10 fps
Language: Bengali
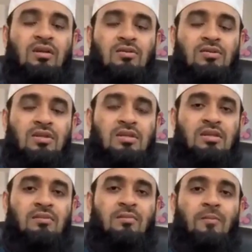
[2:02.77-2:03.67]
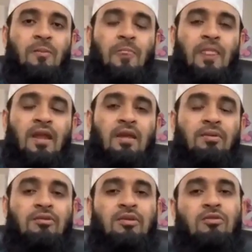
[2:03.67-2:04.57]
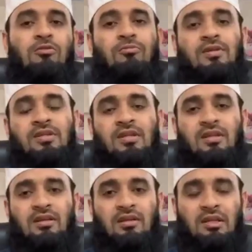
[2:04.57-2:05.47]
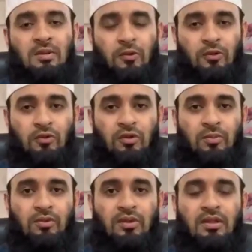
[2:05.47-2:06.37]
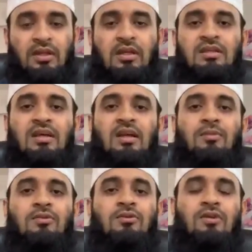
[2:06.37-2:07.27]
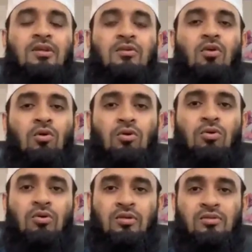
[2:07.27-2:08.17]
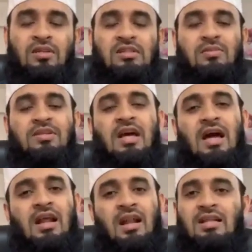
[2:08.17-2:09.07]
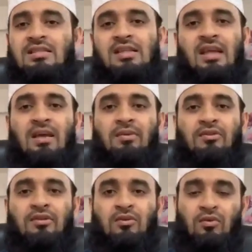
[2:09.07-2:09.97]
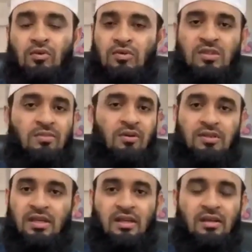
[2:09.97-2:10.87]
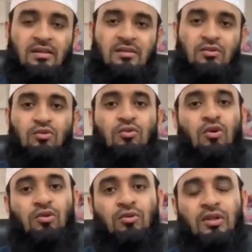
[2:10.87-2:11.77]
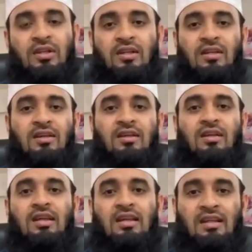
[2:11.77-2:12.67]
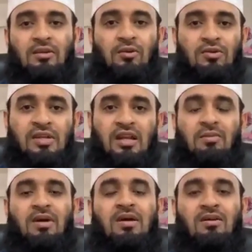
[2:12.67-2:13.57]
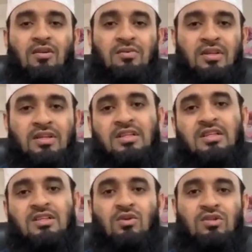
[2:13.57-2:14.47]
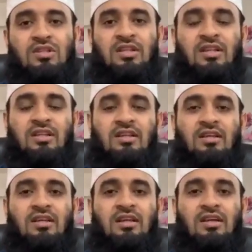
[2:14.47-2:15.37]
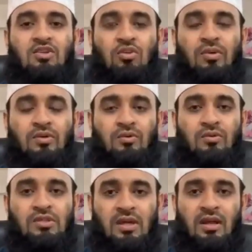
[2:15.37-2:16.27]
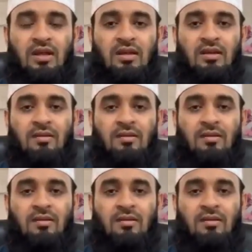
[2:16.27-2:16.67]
আল্লাহ রাসুসাহ ইসলাম আবাদতে খুব বেশি নিয়মগ্ন হয়ে পড়তেন সারা বছরের কখনও রাসুসাহ ইসলাম সারা রাত জেগে আবাদতের কোনো নজির পাওয়া যায় না শুধু কদরের এই রাতগুলো ছাড়া বা রমজানের শেষ দশ দিনের এই সময়টুকুন ছাড়া